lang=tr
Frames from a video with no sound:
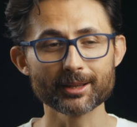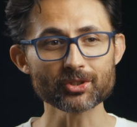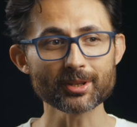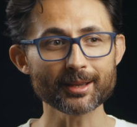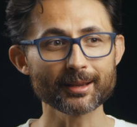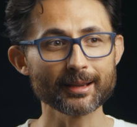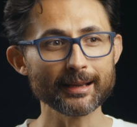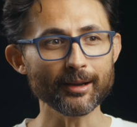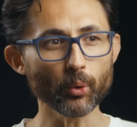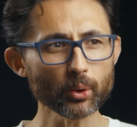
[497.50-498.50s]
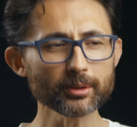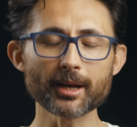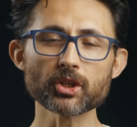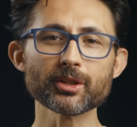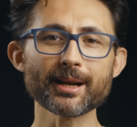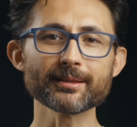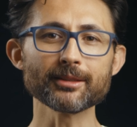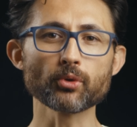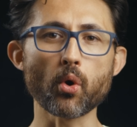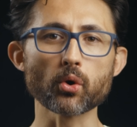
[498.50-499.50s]
İşte o
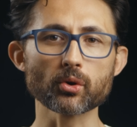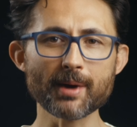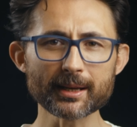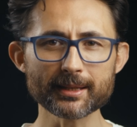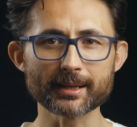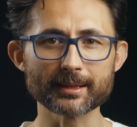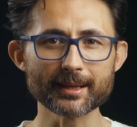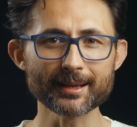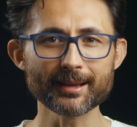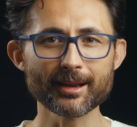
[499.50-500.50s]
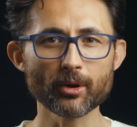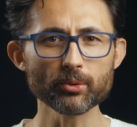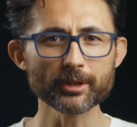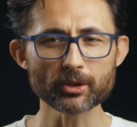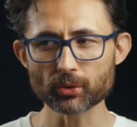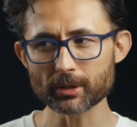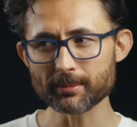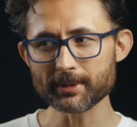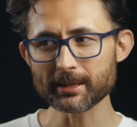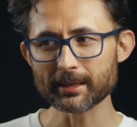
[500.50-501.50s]
taşlardan korkmak yerine onları
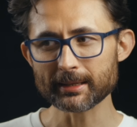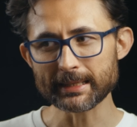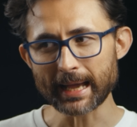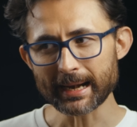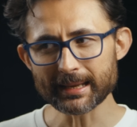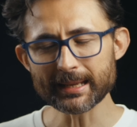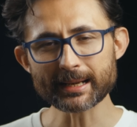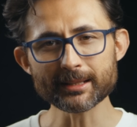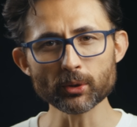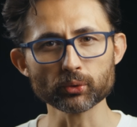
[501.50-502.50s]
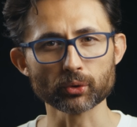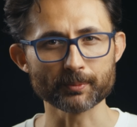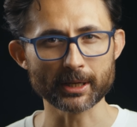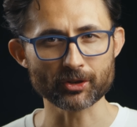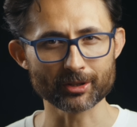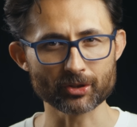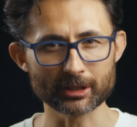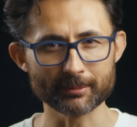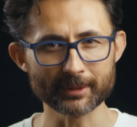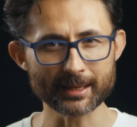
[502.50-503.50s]
şöyle bir yerli yerine oturtmaya
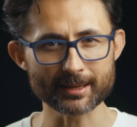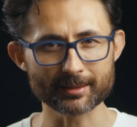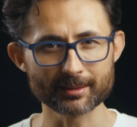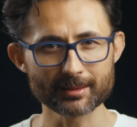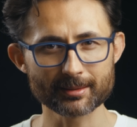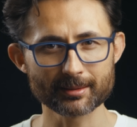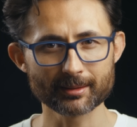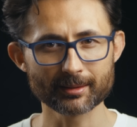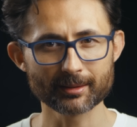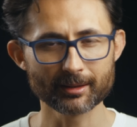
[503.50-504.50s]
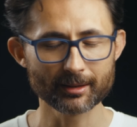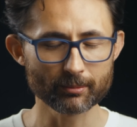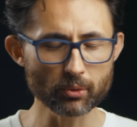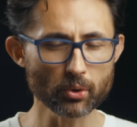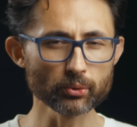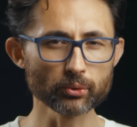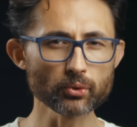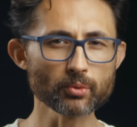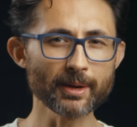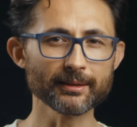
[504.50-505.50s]
çalışalım ne dersiniz? Bu konunun
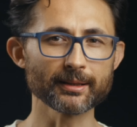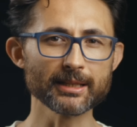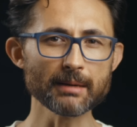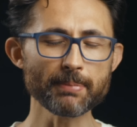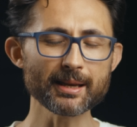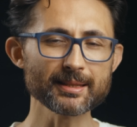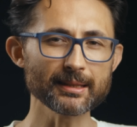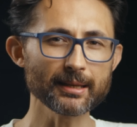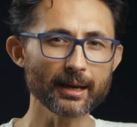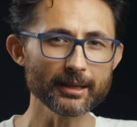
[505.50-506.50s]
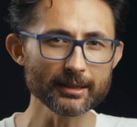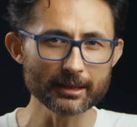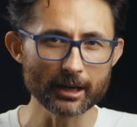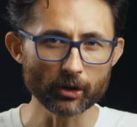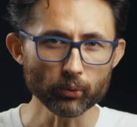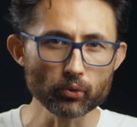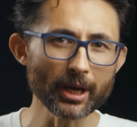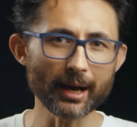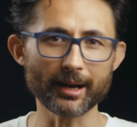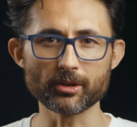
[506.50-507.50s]
uzmanları yapay zekayı
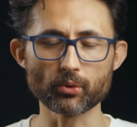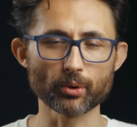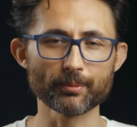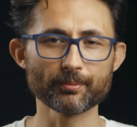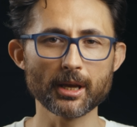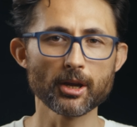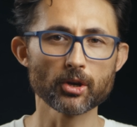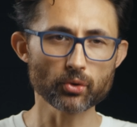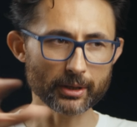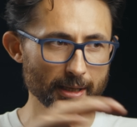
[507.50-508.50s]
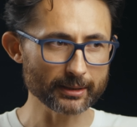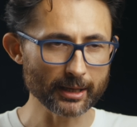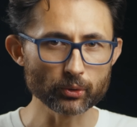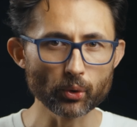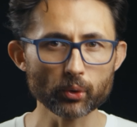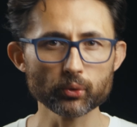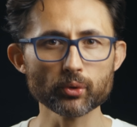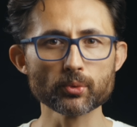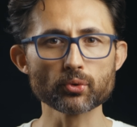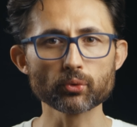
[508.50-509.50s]
üçe ayırıyor. Şu ana kadar
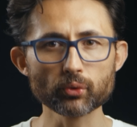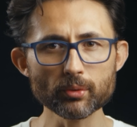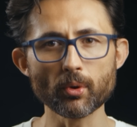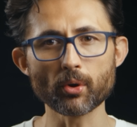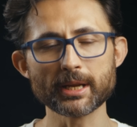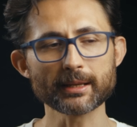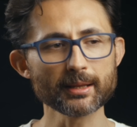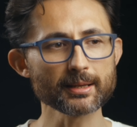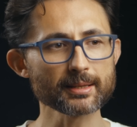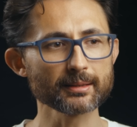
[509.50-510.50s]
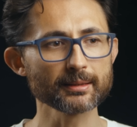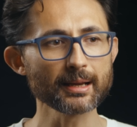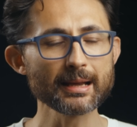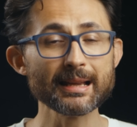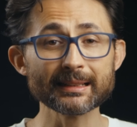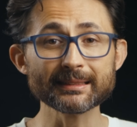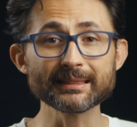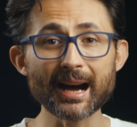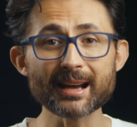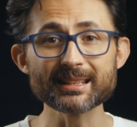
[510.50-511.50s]
gördüğümüz tüm örnekler aslında
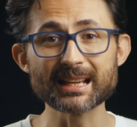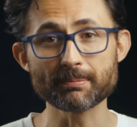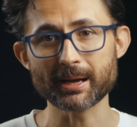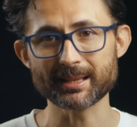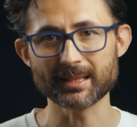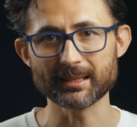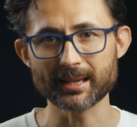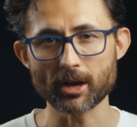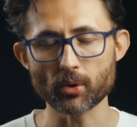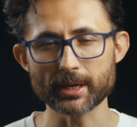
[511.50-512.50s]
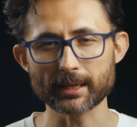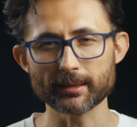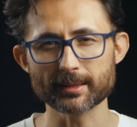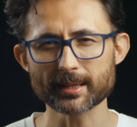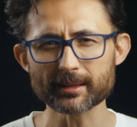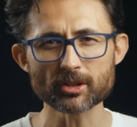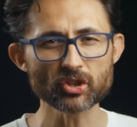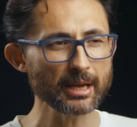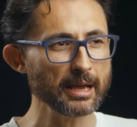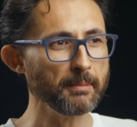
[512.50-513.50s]
dar yapay zeka örnekleri.
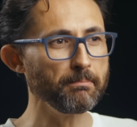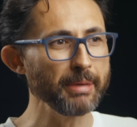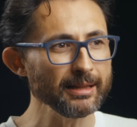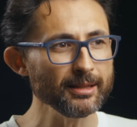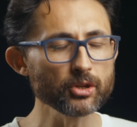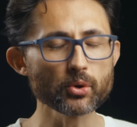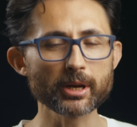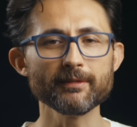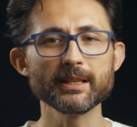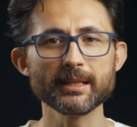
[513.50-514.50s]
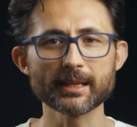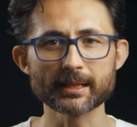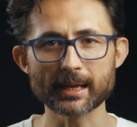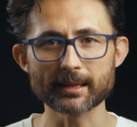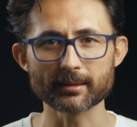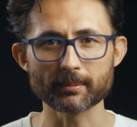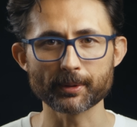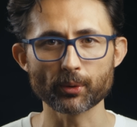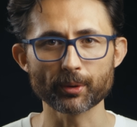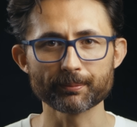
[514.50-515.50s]
Sadece belli görevleri yerine
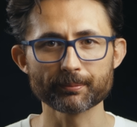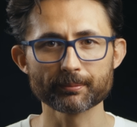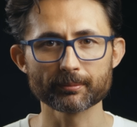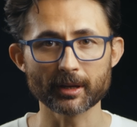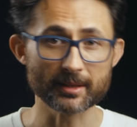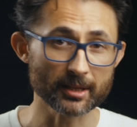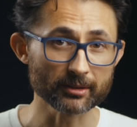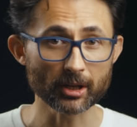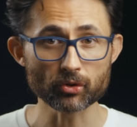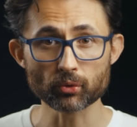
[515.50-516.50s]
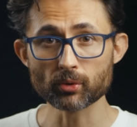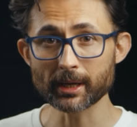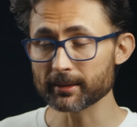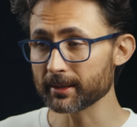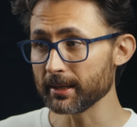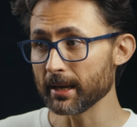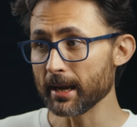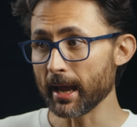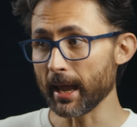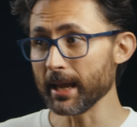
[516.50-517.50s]
getirebiliyor. Evet satrancı dünyadaki
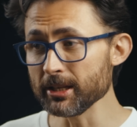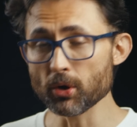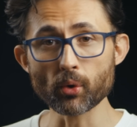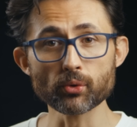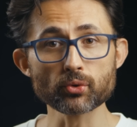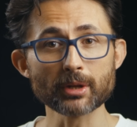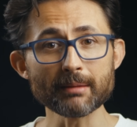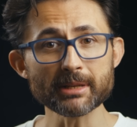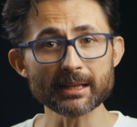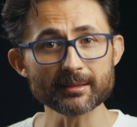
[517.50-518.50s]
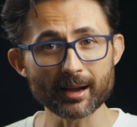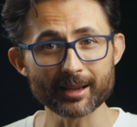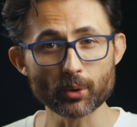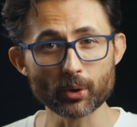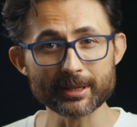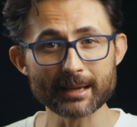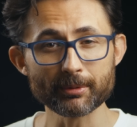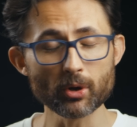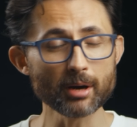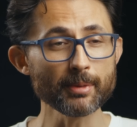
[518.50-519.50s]
en iyi oyuncudan bile daha iyi
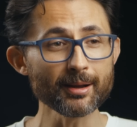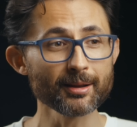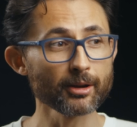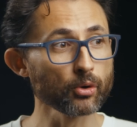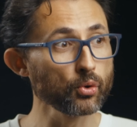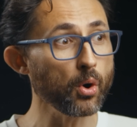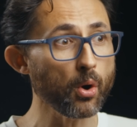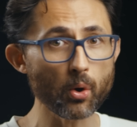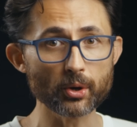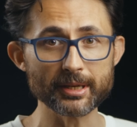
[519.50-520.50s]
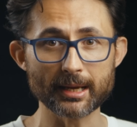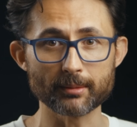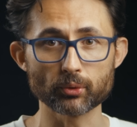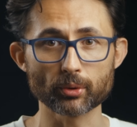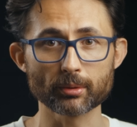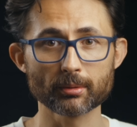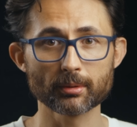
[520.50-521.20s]
oynayabiliyor ama Go oynayamıyor.